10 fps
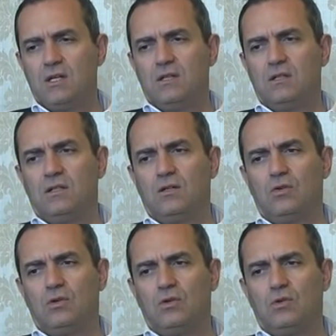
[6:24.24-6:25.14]

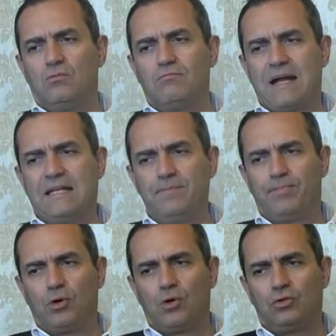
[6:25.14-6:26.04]
Uh, un manipolo